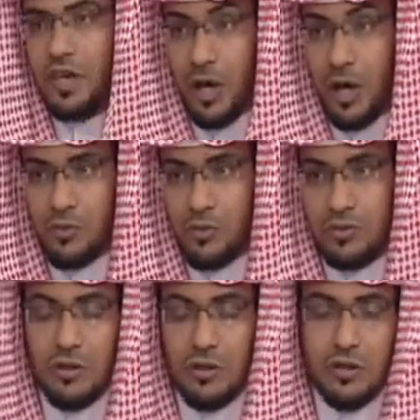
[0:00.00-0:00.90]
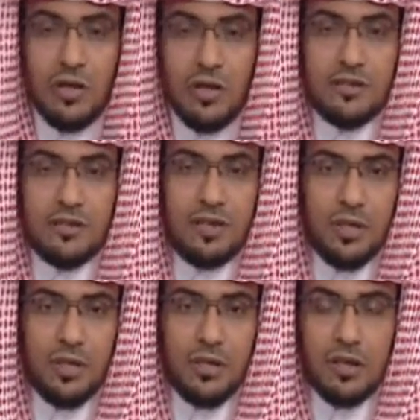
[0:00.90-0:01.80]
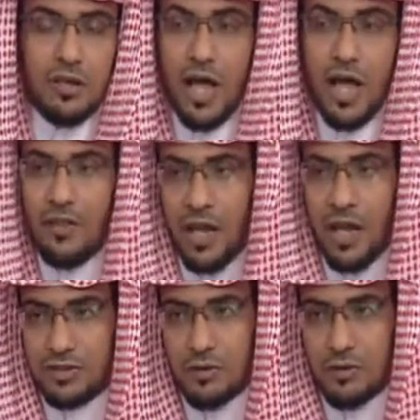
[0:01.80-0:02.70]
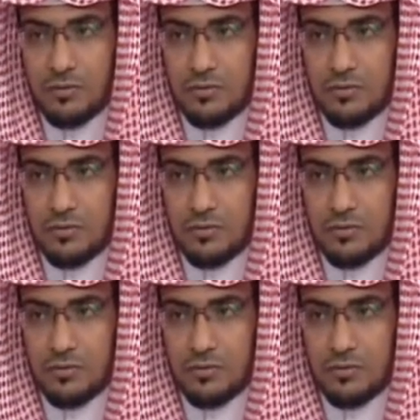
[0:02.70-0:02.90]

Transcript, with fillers: بعض التكبير إذا حاذ الحجر